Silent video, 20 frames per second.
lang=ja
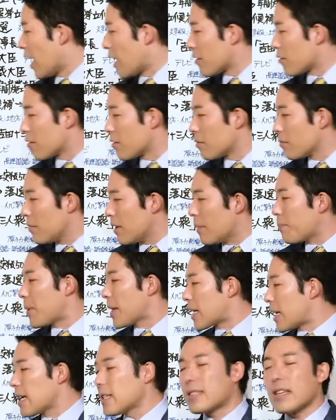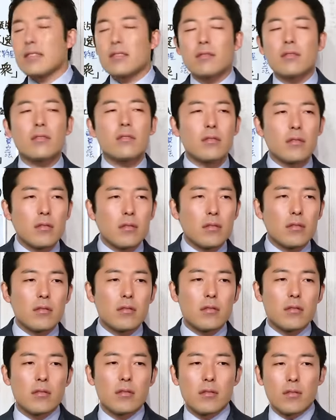あのー、やっぱり建
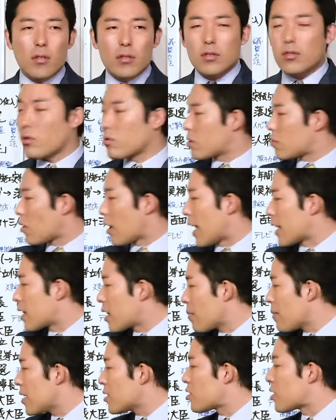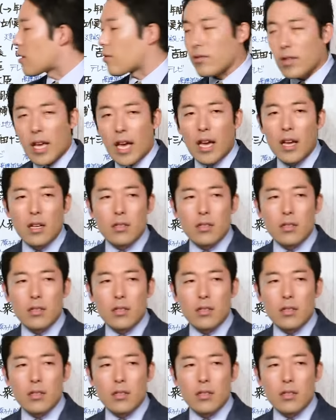設をちょっとやってましたので